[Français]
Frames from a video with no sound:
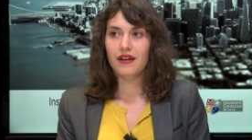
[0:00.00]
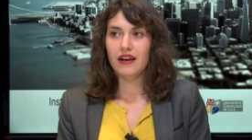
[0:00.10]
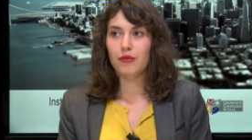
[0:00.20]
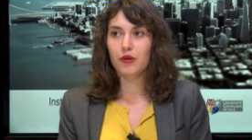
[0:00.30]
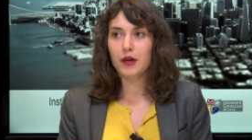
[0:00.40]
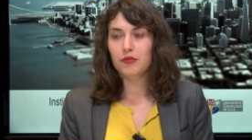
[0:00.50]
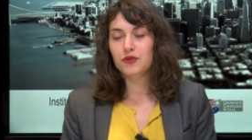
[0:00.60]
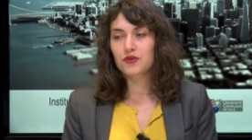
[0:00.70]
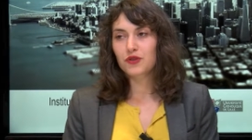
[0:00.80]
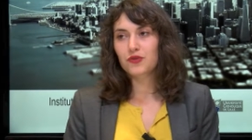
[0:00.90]
La première
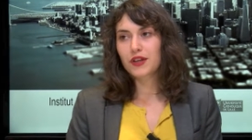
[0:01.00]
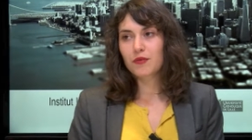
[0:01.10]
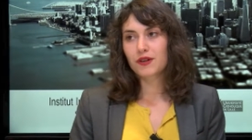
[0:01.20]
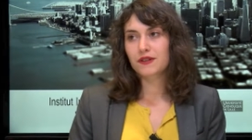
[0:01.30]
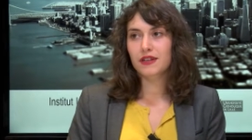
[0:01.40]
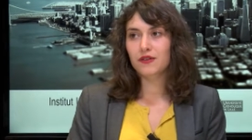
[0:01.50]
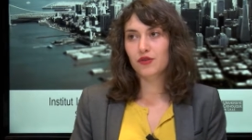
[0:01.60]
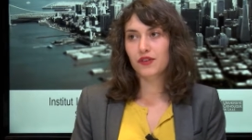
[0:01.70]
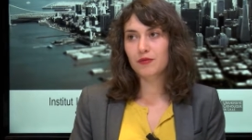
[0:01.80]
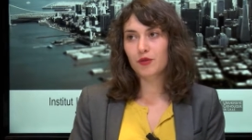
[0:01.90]
posture, tout d'abord, c'est
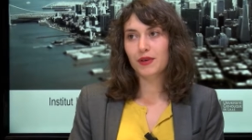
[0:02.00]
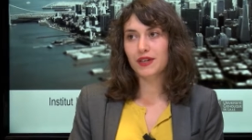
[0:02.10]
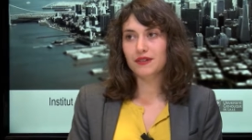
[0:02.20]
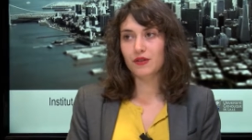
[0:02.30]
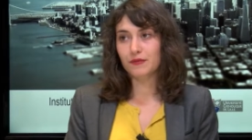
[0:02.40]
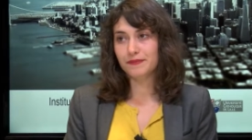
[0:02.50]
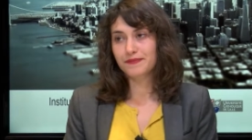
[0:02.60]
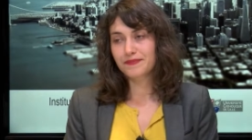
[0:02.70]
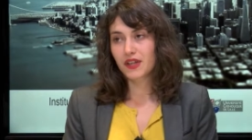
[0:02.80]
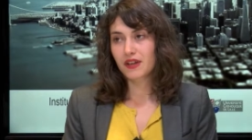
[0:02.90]
d'être vraiment présent
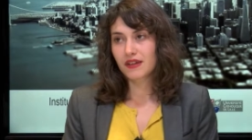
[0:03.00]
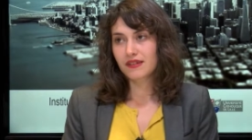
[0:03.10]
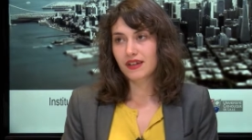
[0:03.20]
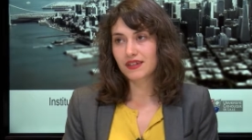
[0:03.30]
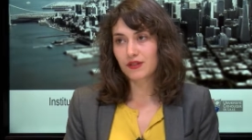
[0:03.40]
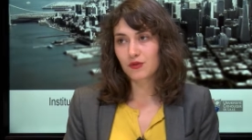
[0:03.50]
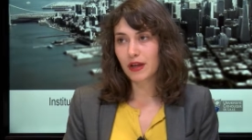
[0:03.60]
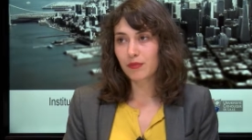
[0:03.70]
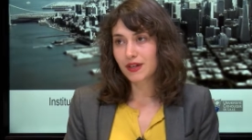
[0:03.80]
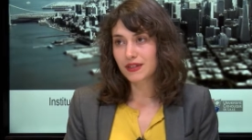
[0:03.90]
c'est la question de
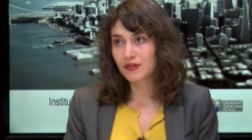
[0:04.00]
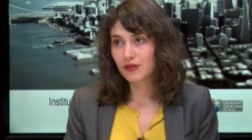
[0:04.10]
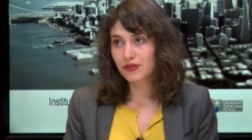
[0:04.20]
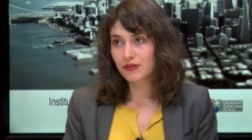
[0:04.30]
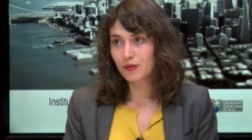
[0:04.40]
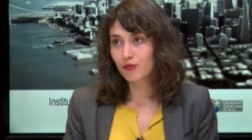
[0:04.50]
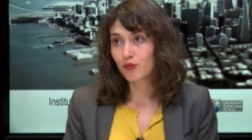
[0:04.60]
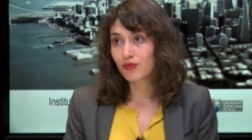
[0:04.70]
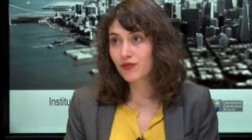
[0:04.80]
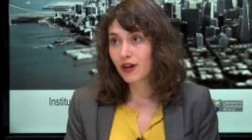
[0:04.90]
la présence. Mm.
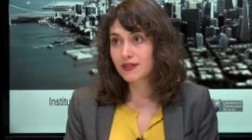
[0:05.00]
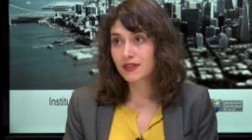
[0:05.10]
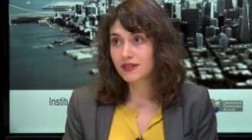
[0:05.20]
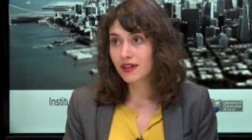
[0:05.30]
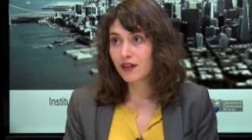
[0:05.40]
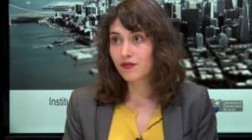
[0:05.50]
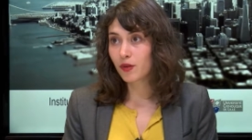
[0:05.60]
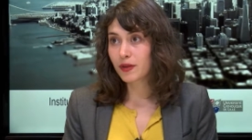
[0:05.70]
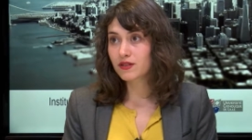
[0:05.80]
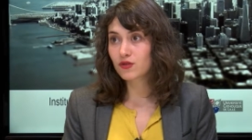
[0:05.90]
Pour pouvoir saisir
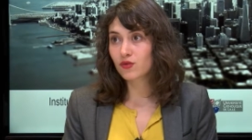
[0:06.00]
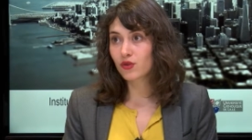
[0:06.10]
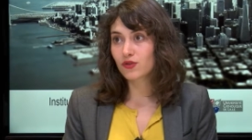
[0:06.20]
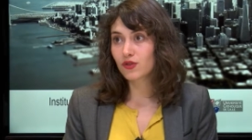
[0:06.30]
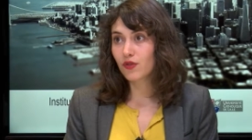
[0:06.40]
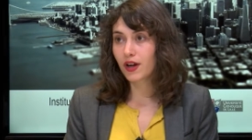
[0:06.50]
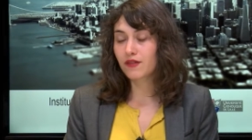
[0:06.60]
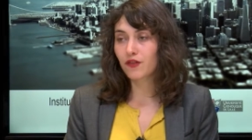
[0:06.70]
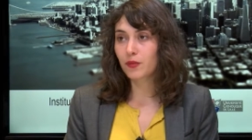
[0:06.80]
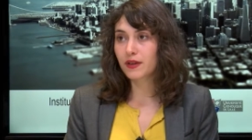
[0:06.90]
l'information, recevoir
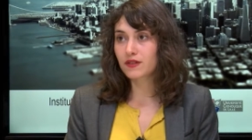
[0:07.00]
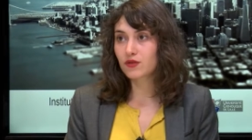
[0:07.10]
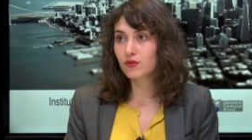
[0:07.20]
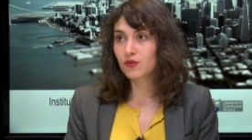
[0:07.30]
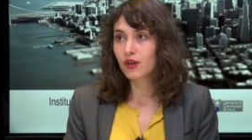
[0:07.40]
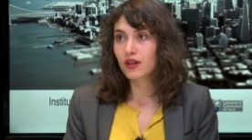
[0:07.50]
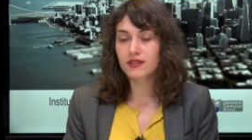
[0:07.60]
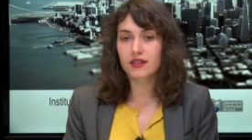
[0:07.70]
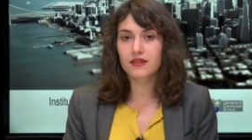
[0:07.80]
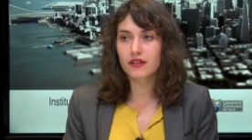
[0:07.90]
l'information, saisir